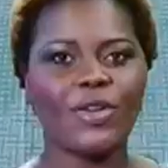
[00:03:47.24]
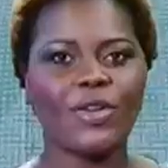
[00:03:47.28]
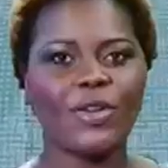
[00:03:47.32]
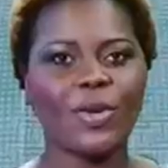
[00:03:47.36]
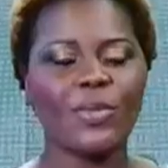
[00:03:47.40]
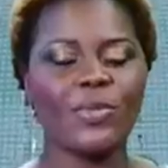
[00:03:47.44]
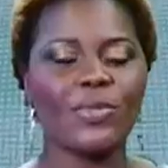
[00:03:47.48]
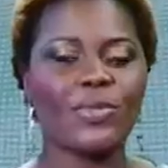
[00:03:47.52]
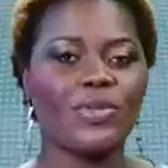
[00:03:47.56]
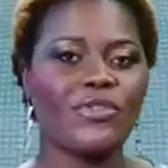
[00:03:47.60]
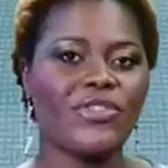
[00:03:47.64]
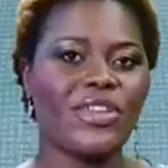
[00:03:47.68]
leurs
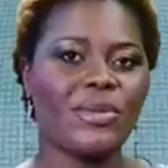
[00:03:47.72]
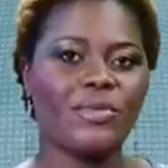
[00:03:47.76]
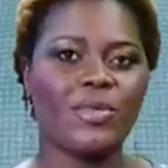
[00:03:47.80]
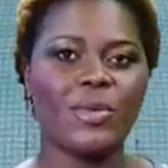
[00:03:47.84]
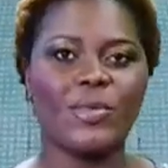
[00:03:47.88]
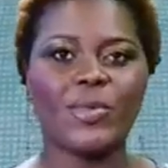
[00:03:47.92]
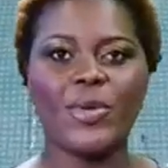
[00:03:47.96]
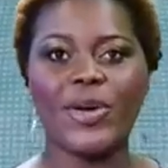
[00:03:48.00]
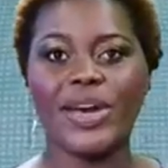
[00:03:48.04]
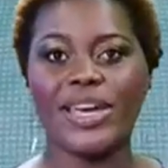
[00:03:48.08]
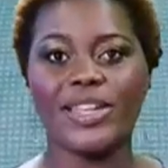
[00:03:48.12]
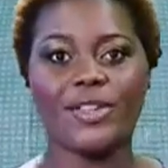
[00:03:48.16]
mauvais
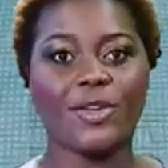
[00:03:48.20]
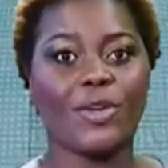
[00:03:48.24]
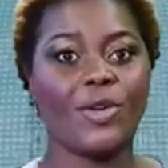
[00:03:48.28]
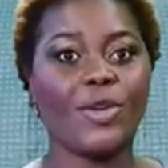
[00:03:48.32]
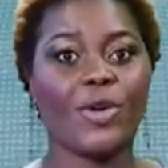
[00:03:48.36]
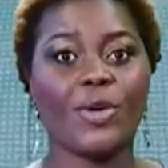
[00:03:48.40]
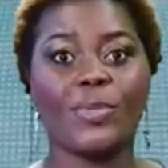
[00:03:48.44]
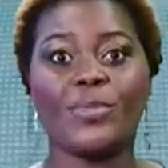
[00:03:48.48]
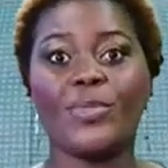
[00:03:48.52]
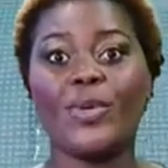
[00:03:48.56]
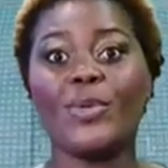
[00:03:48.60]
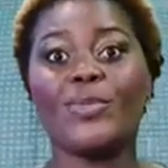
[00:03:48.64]
moments et dans
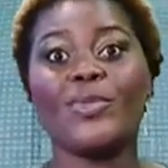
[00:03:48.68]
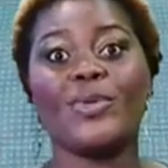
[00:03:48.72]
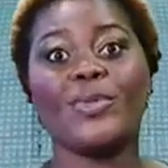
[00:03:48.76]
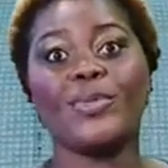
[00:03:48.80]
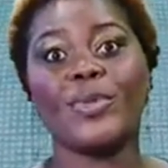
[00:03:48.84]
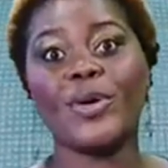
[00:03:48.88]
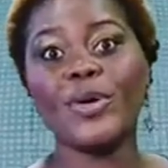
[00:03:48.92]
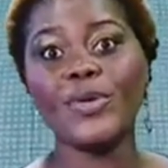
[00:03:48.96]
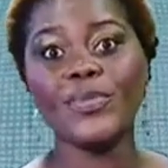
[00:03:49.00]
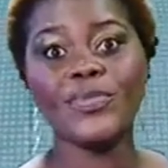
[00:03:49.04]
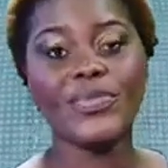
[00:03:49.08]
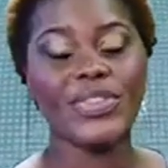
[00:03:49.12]
leurs bons
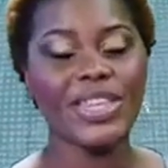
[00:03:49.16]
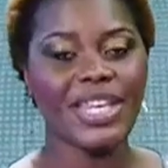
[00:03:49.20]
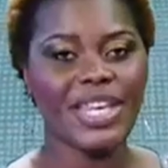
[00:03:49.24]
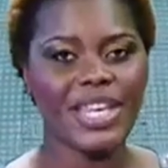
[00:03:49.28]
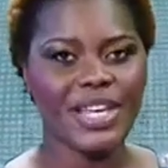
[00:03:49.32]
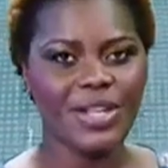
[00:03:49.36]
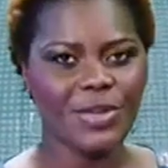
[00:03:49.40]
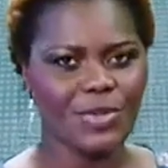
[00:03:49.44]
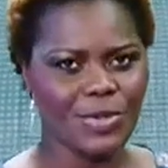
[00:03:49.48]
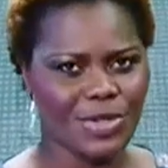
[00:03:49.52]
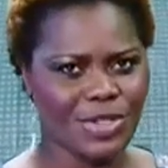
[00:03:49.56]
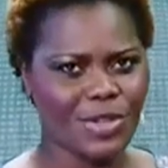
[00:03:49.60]
moments.
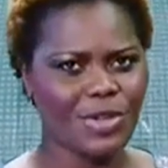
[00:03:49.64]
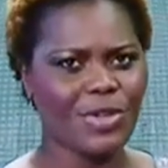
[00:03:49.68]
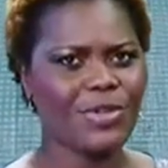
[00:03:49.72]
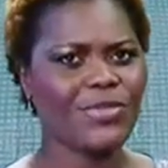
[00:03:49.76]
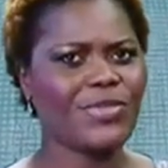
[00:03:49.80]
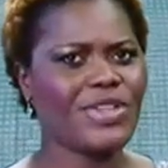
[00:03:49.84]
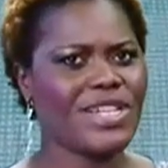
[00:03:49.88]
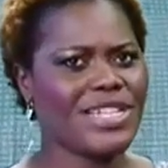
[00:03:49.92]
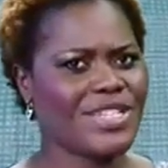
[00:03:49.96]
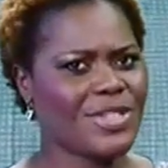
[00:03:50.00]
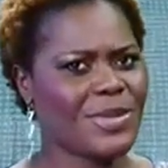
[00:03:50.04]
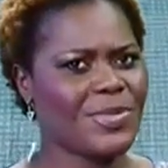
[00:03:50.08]
Ça. Nous allons
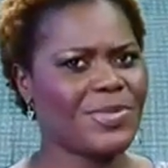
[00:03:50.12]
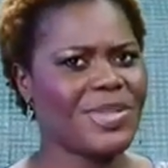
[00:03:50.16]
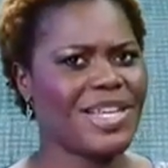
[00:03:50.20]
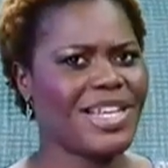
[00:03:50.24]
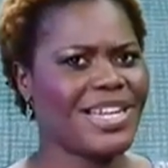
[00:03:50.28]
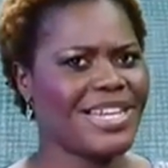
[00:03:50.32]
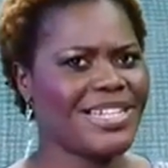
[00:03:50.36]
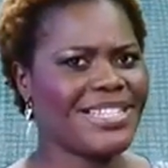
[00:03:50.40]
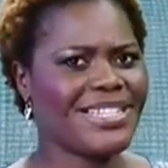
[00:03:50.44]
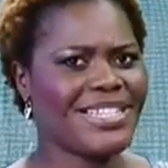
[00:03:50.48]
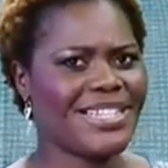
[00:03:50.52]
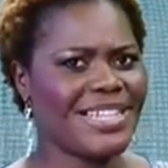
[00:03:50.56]
vous les emmener à
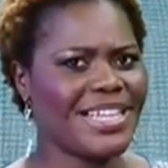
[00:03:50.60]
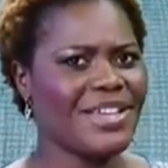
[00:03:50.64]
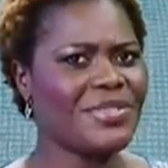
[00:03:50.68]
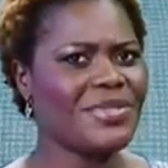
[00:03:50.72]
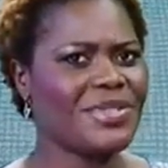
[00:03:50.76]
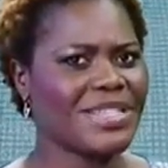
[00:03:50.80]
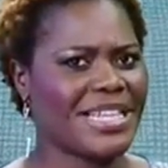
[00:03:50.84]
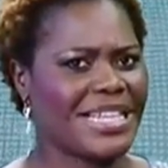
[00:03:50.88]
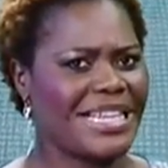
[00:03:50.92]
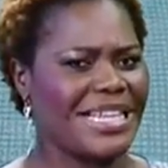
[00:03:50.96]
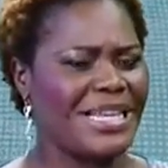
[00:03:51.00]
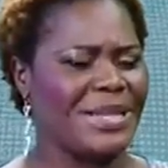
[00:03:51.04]
la télé,
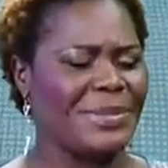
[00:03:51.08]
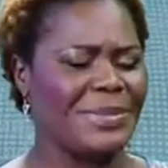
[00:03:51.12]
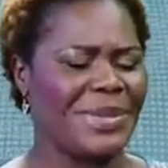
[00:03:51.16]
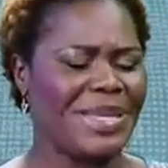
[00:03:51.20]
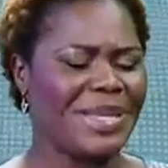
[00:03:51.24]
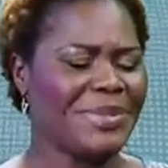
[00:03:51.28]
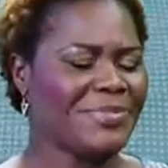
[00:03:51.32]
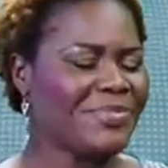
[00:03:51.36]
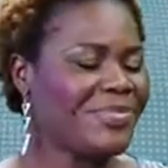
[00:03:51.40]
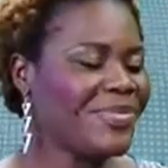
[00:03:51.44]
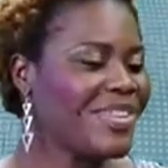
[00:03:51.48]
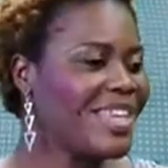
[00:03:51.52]
vous allez
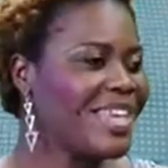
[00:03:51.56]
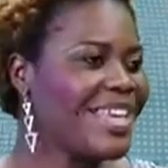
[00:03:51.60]
aimer.